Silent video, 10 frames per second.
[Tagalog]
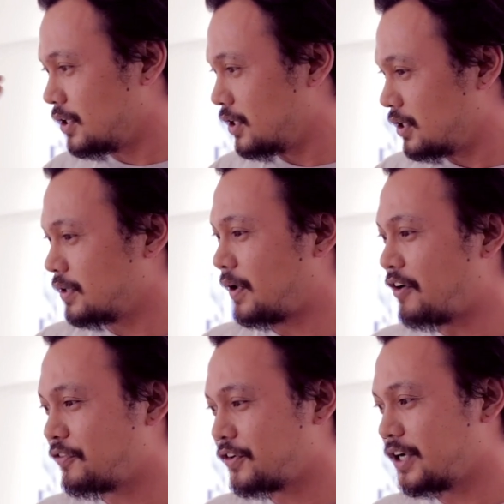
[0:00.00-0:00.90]
Nang
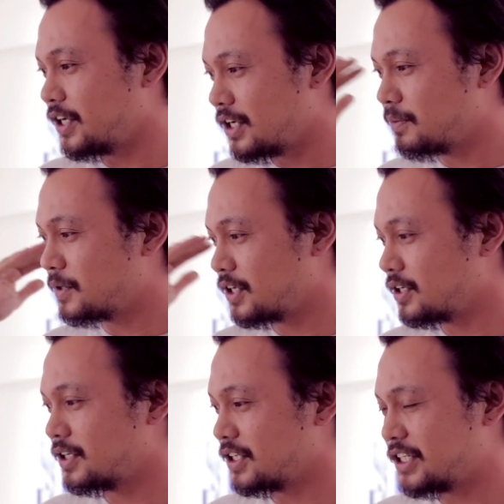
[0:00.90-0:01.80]
after ana murag
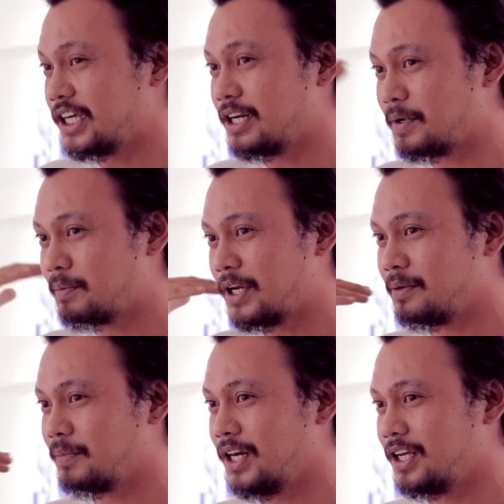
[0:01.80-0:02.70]
kasi gid mig
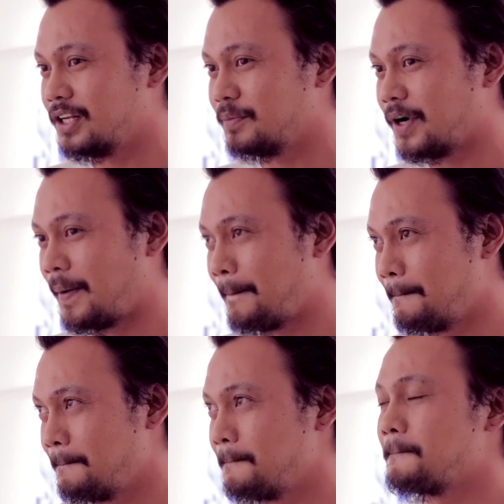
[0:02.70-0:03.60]
balhin balhin ba.
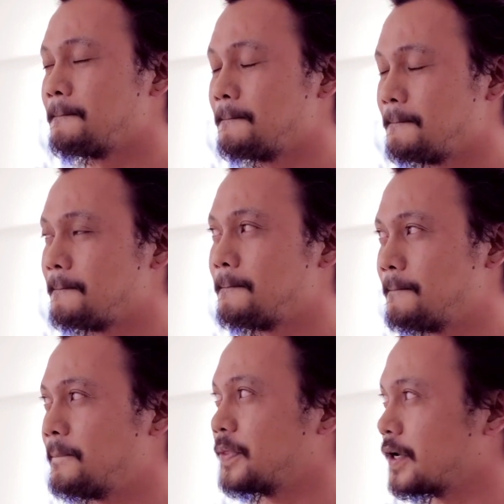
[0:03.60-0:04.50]
Mm,
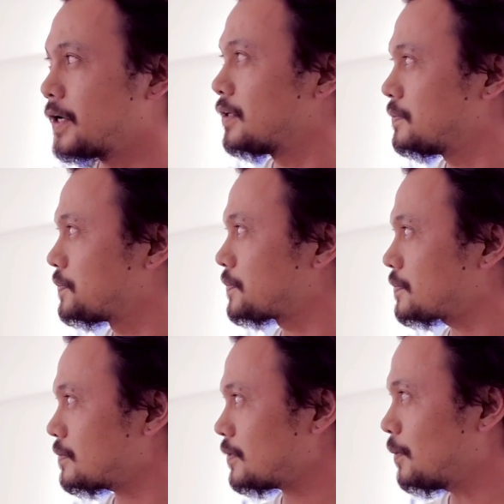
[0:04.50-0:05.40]
yeah.
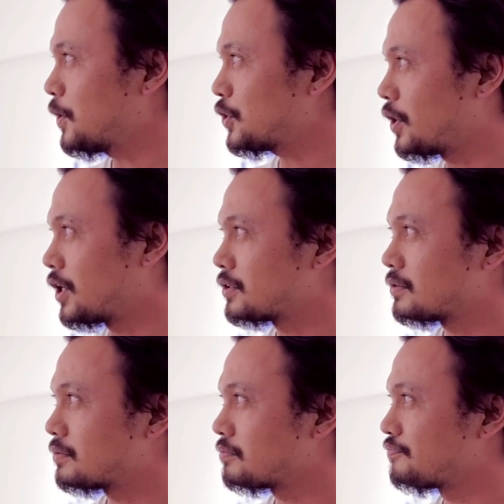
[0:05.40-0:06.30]
mo ano to
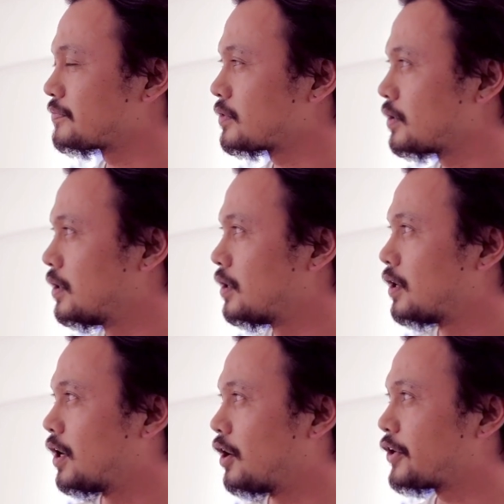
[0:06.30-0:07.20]
ang
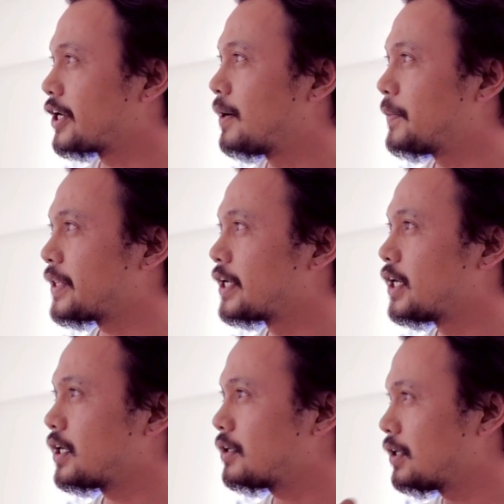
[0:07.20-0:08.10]
akong gigamit
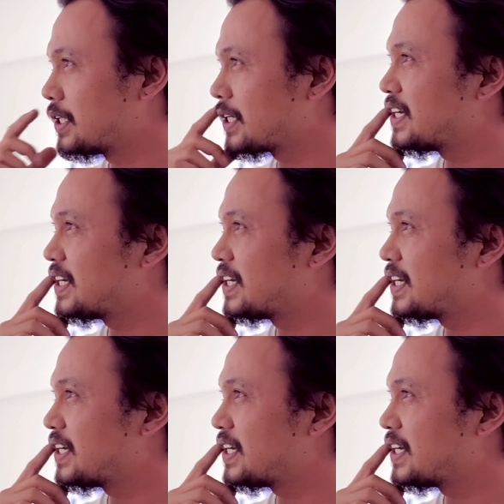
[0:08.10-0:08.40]
nga kuan